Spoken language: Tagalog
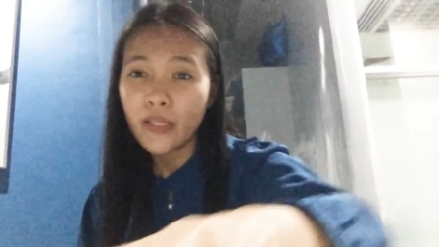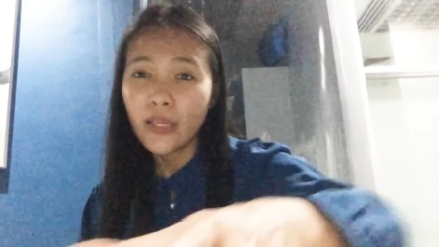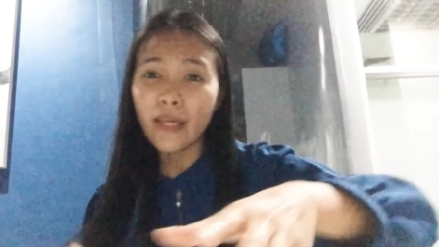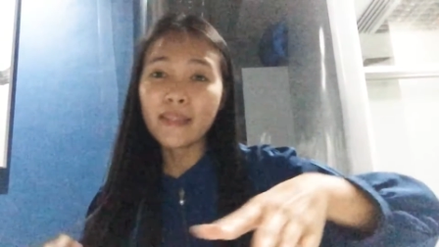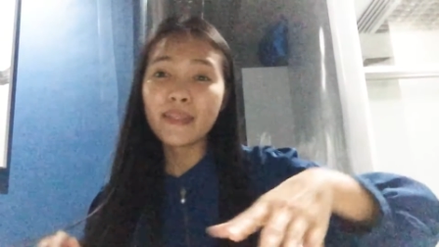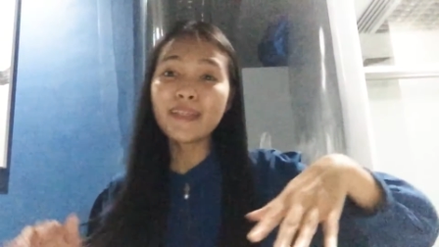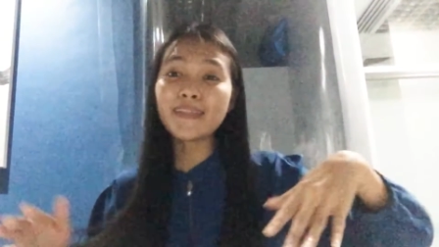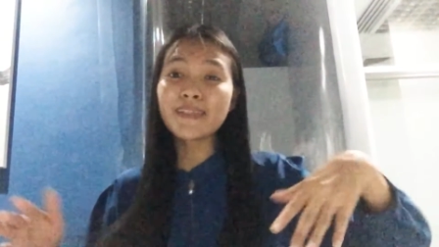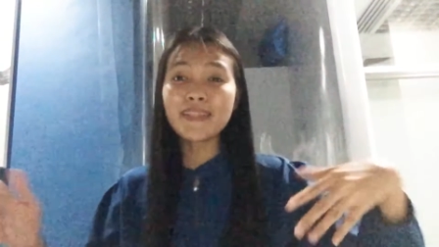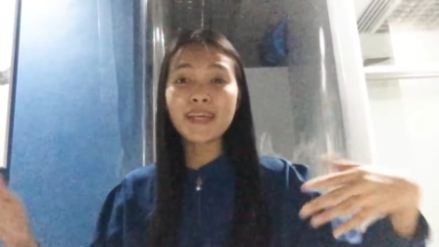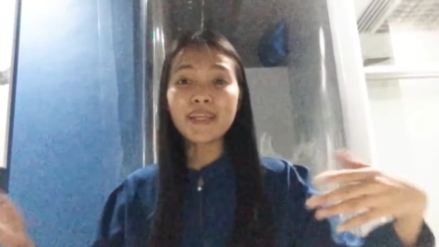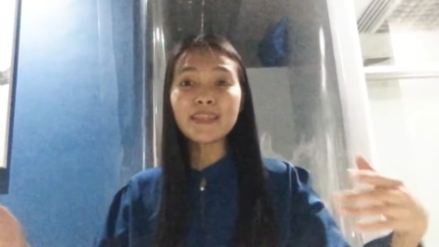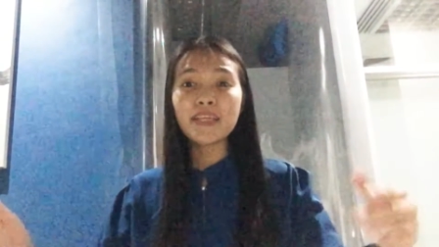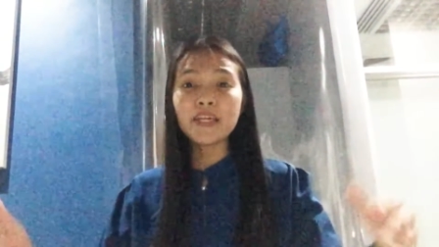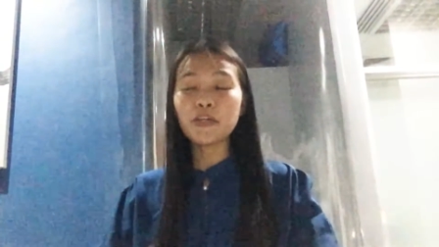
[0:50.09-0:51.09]
And it's
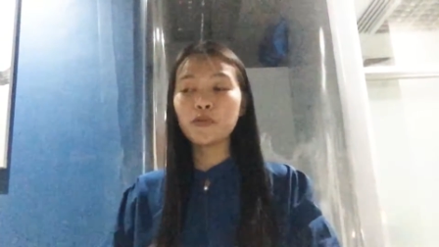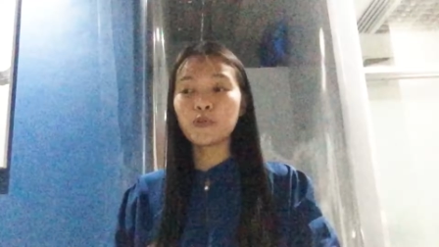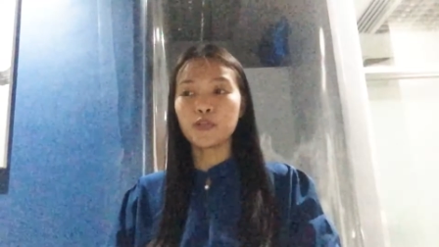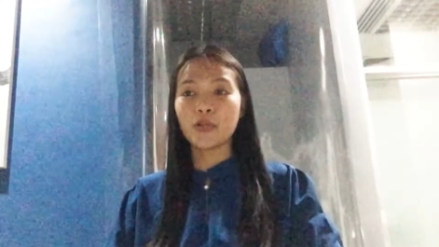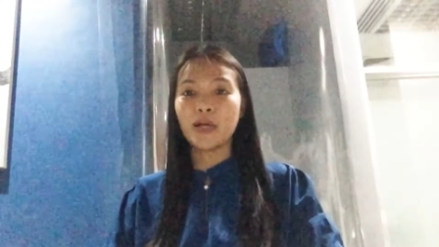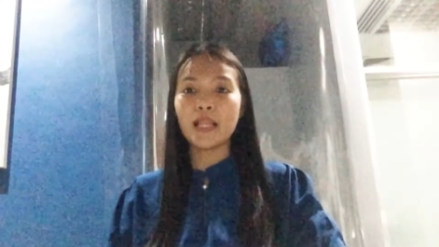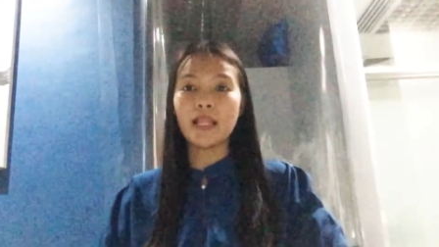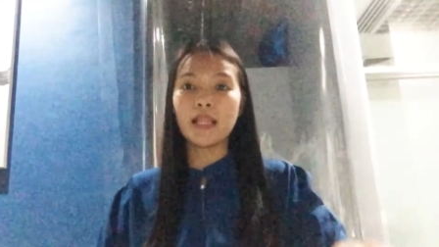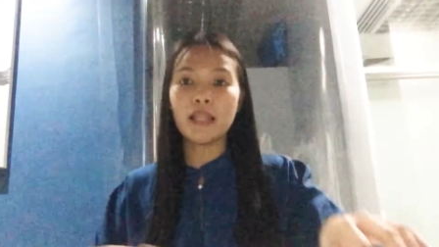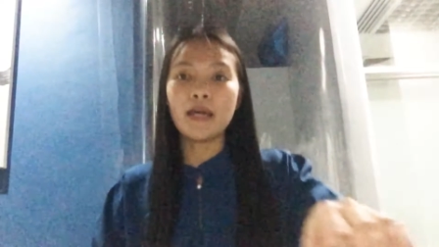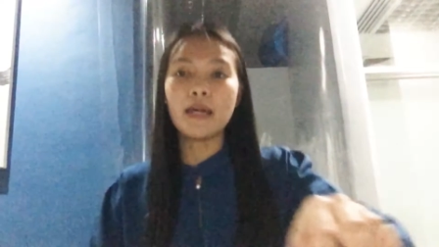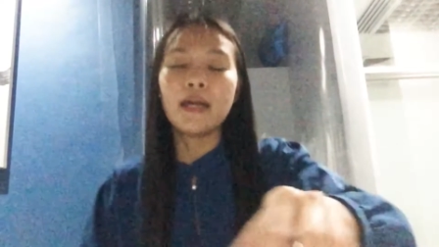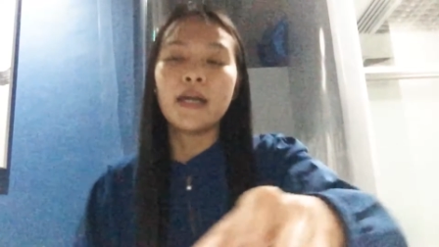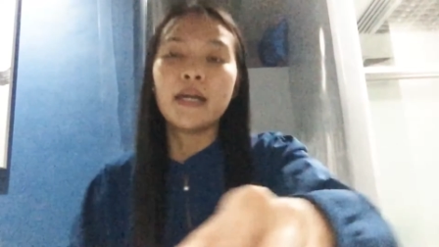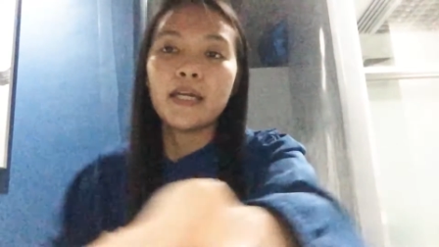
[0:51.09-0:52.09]
not the usual,
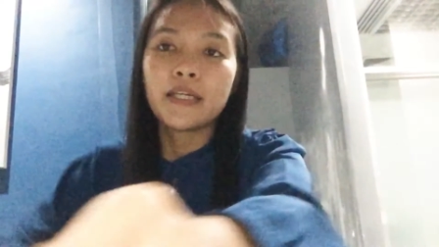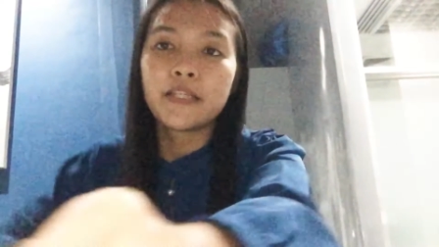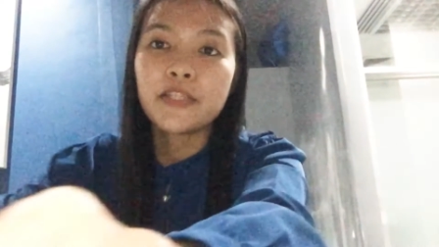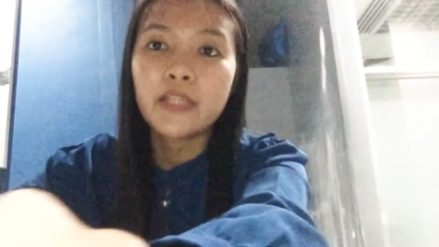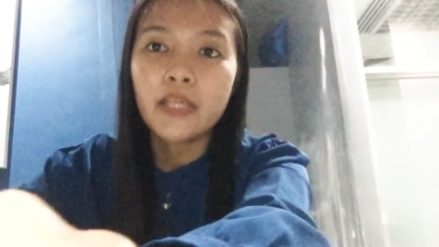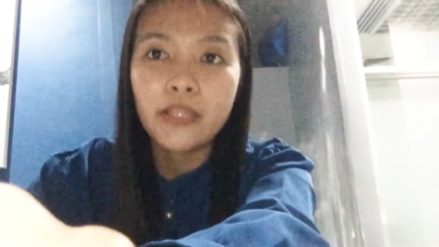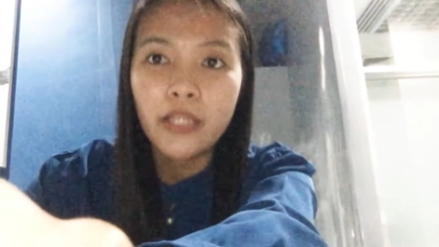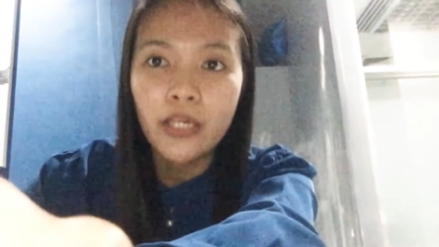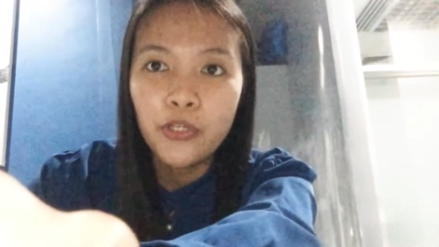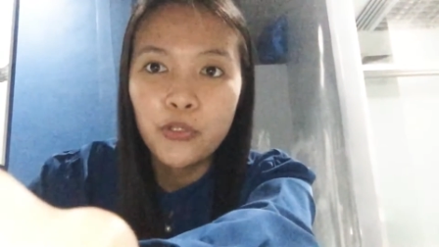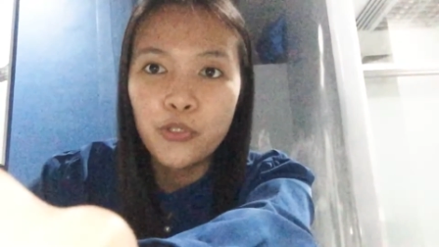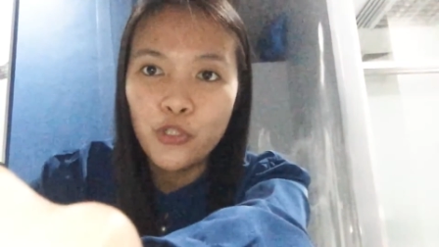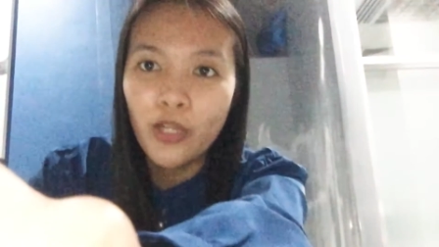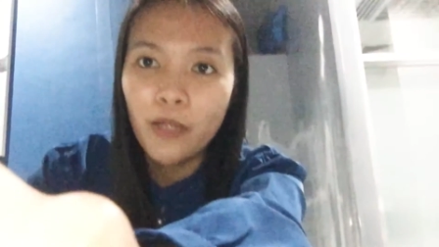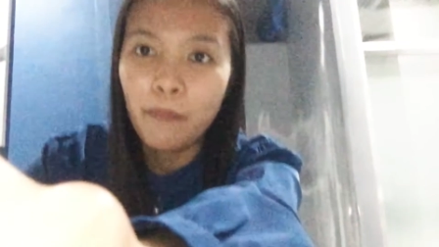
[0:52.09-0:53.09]
it's not the
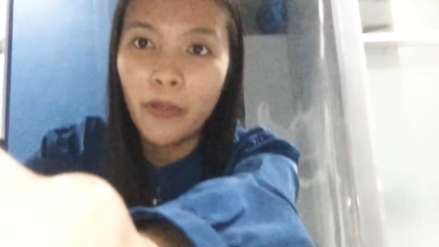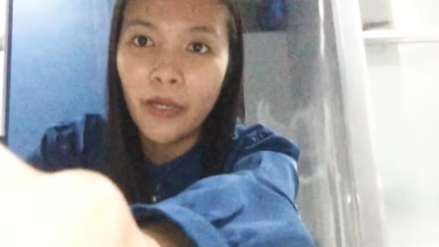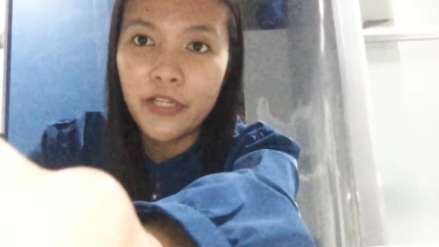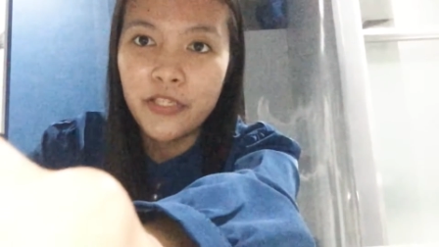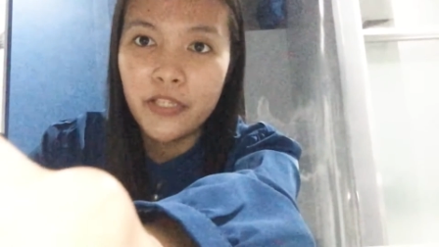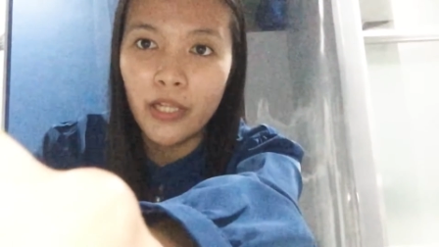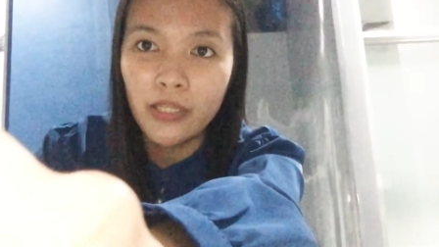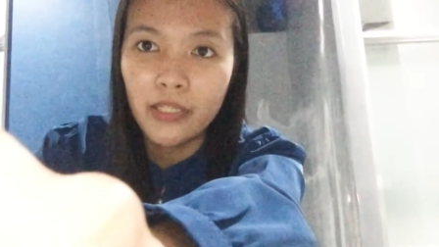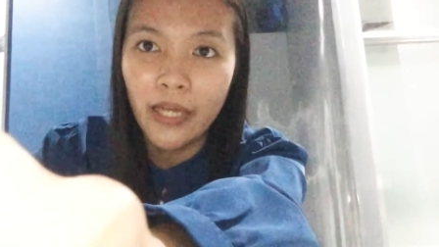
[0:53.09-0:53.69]
usual parcel,